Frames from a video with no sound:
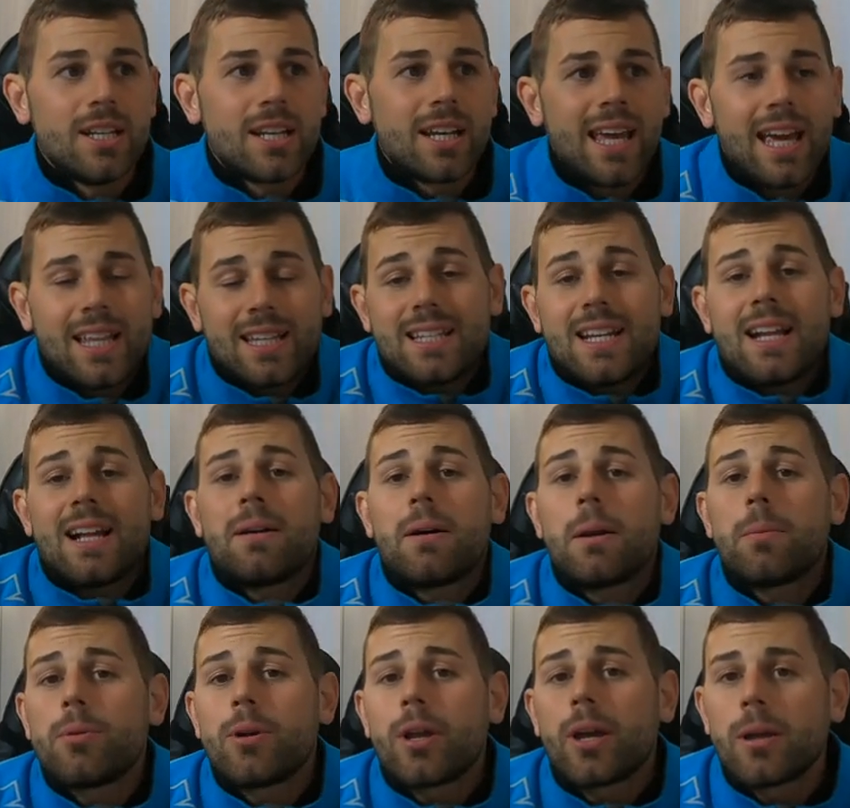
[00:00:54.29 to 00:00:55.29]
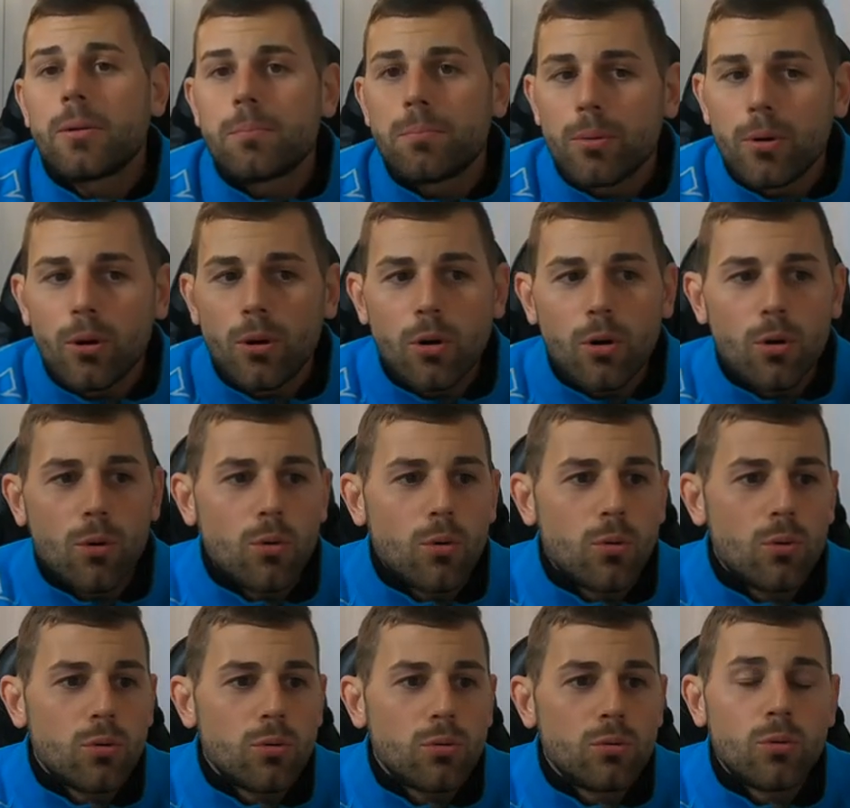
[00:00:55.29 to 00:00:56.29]
¿qué haces al acabar, por ejemplo,
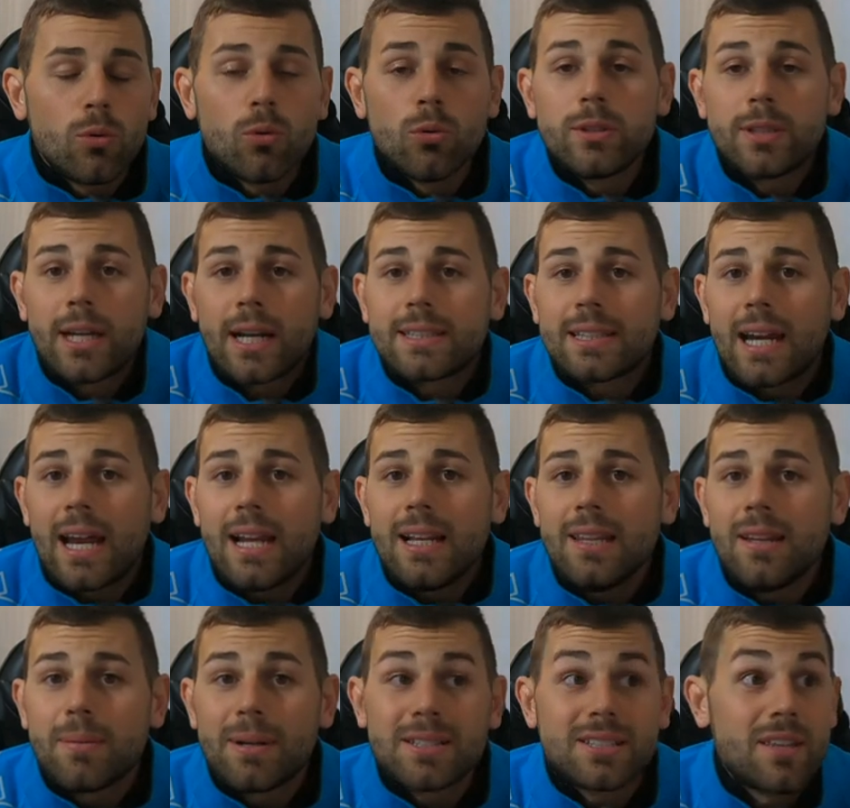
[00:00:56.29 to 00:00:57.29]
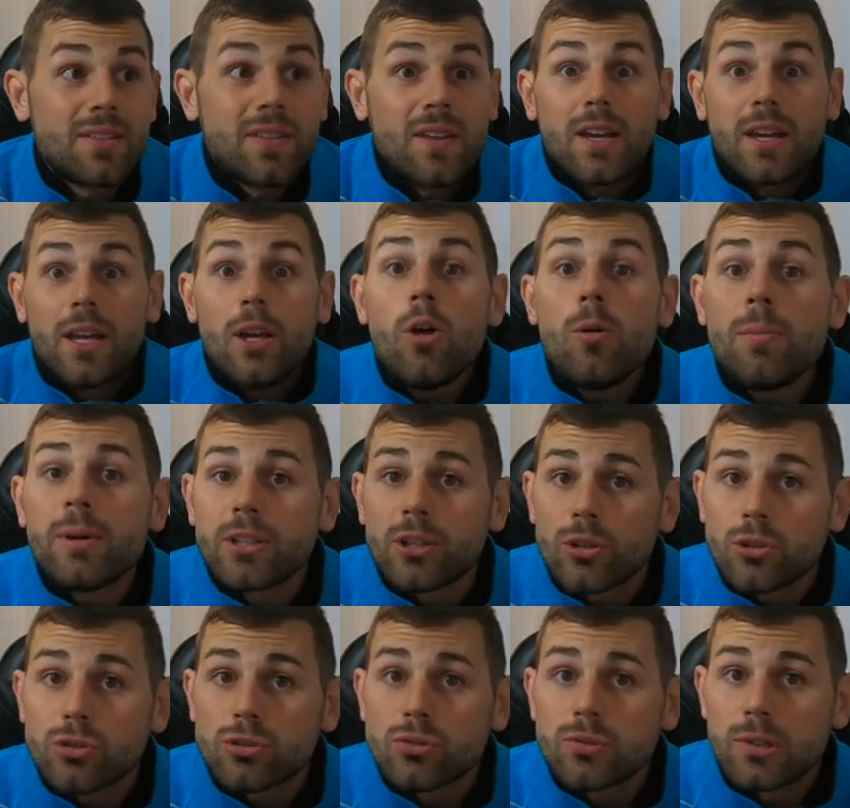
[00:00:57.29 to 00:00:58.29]
un ultra trail de más de 100
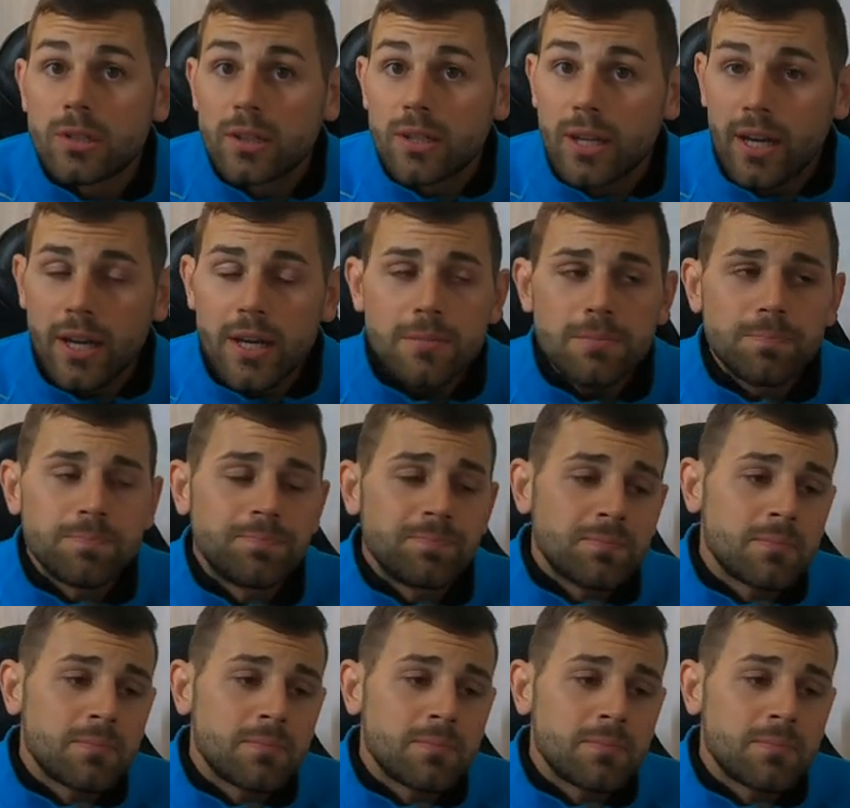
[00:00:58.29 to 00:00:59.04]
kilómetros? ¿Eh?